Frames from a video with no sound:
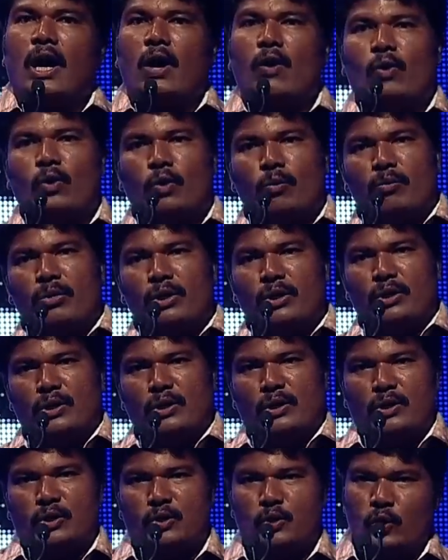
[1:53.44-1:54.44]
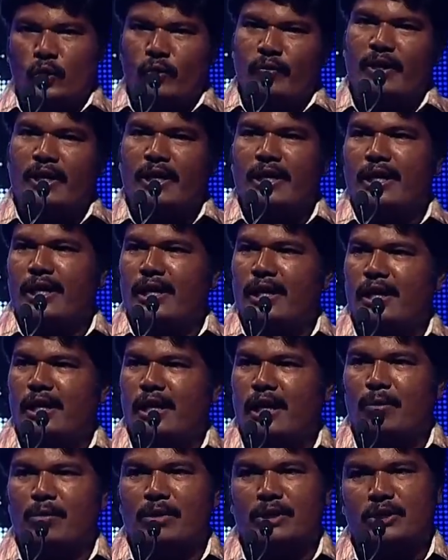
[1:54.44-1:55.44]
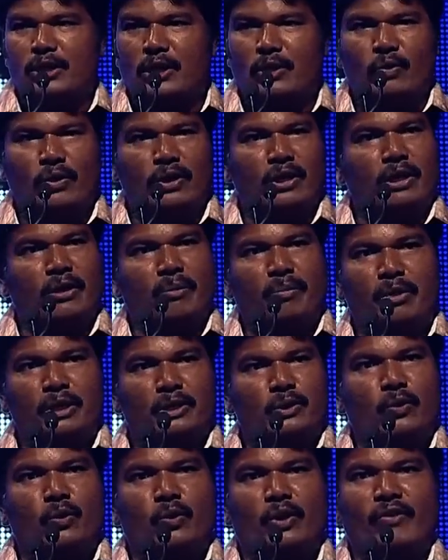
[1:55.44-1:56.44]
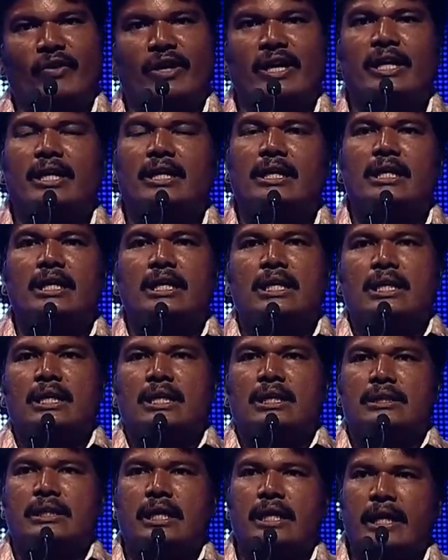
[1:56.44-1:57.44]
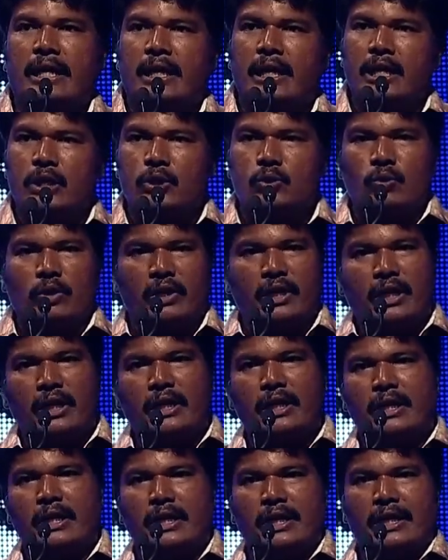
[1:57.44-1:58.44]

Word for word: அவன் ரொம்ப ஜோவியலாக கமல் சார் கூட பேசக்கூடியவன் சார் எல்லாரும் சொல்கிறாங்க